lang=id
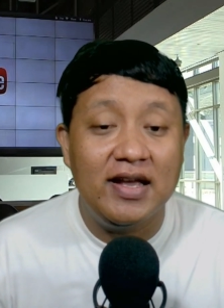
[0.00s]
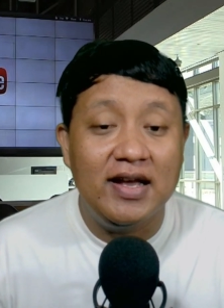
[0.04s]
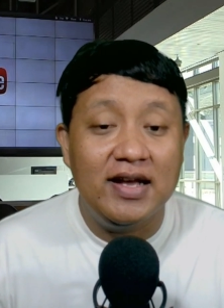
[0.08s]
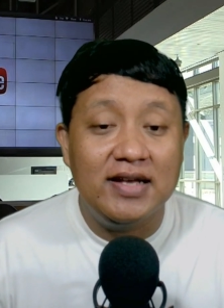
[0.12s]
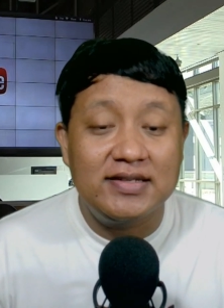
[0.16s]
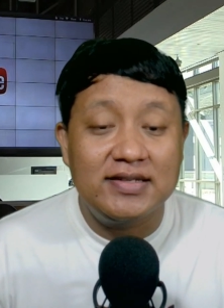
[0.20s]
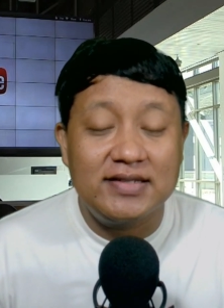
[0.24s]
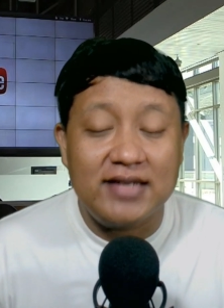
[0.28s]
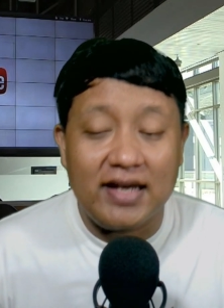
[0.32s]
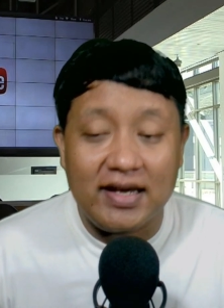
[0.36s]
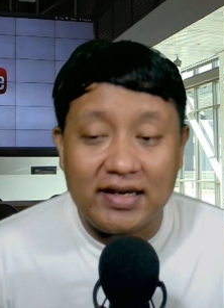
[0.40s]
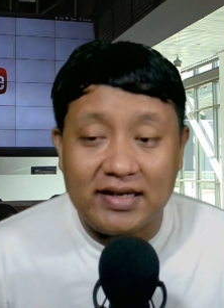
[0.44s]

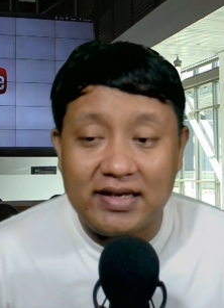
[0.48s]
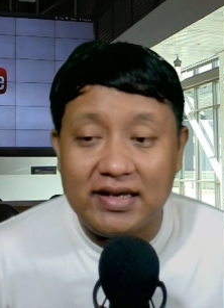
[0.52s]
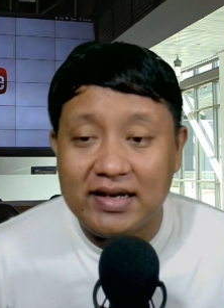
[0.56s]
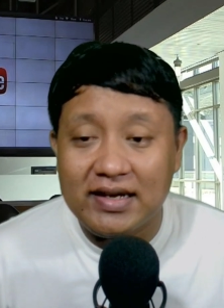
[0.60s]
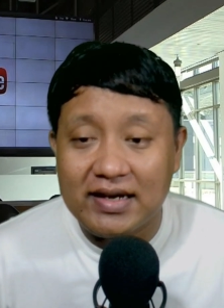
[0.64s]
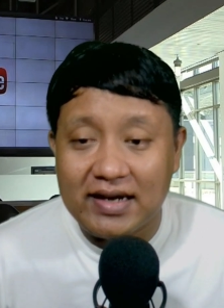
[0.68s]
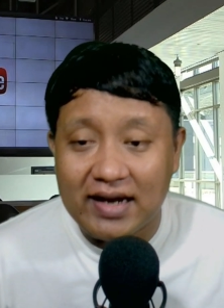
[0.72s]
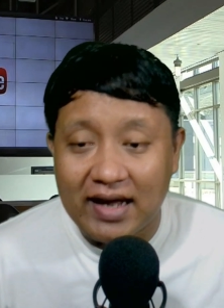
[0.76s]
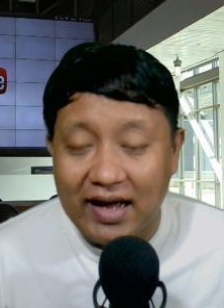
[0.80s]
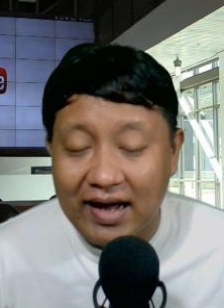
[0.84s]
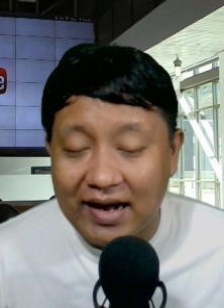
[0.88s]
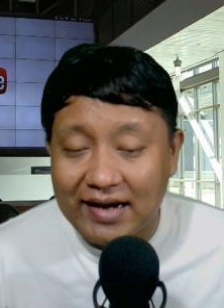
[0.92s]
saya
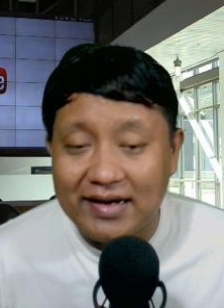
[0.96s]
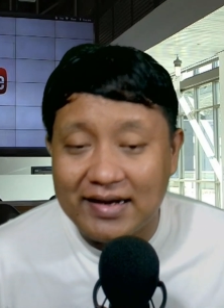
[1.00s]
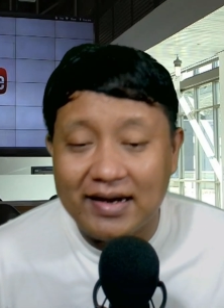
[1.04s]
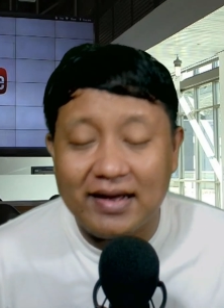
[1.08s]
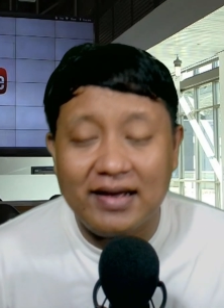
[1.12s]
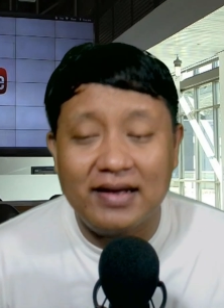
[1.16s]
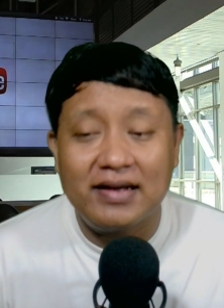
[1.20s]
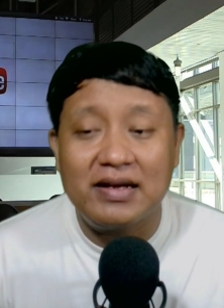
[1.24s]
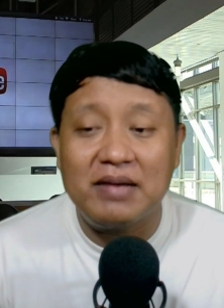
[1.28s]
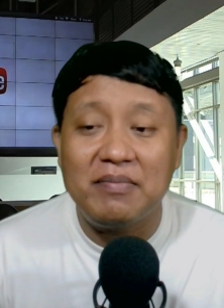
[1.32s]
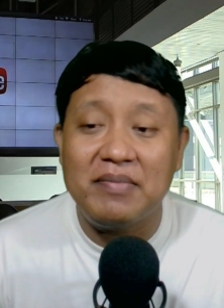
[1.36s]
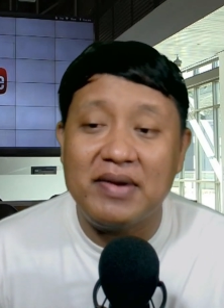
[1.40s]
kira
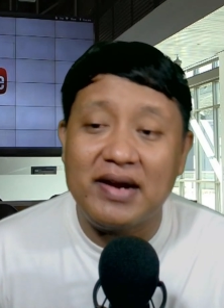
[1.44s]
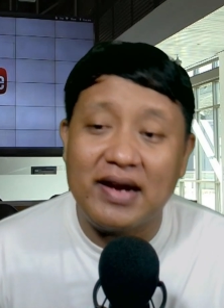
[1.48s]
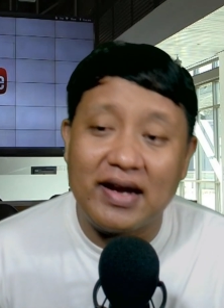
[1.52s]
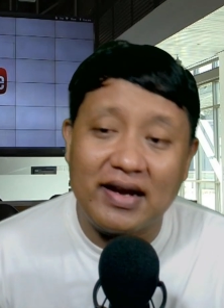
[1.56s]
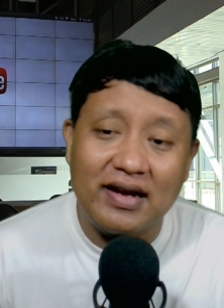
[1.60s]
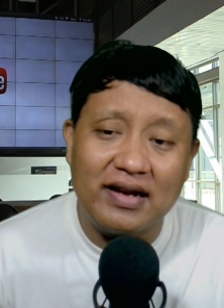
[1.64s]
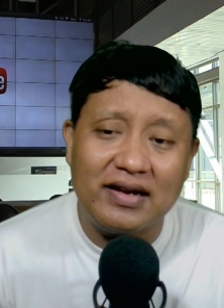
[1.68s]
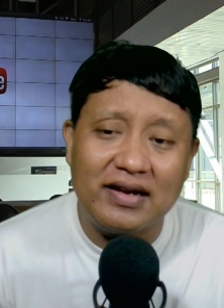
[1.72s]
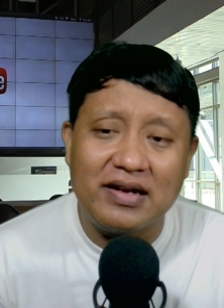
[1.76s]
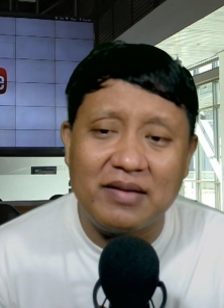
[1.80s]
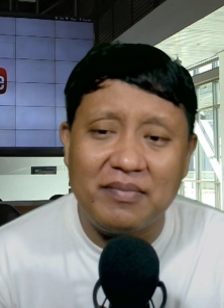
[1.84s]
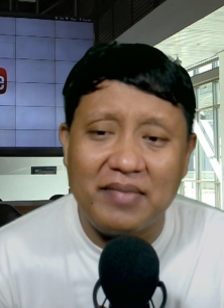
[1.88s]
ada
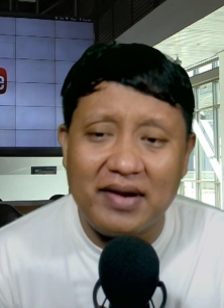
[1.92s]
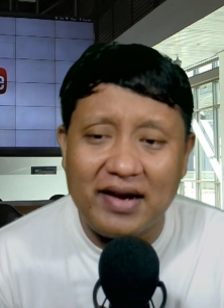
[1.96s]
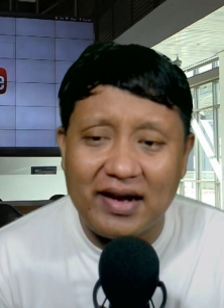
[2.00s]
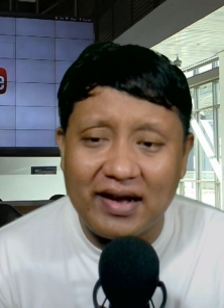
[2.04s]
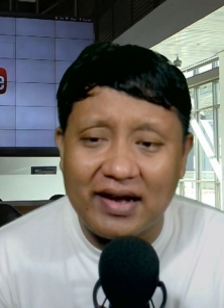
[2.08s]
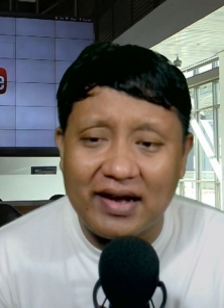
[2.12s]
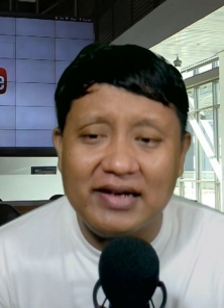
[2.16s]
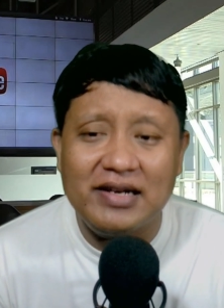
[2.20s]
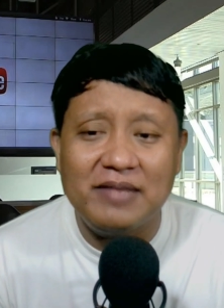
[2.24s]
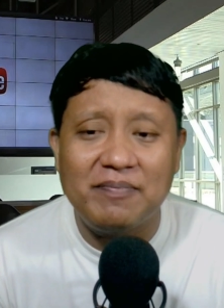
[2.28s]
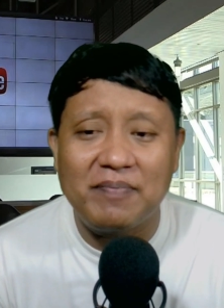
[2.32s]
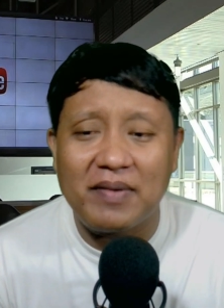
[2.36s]
kemenangan-kemenangan di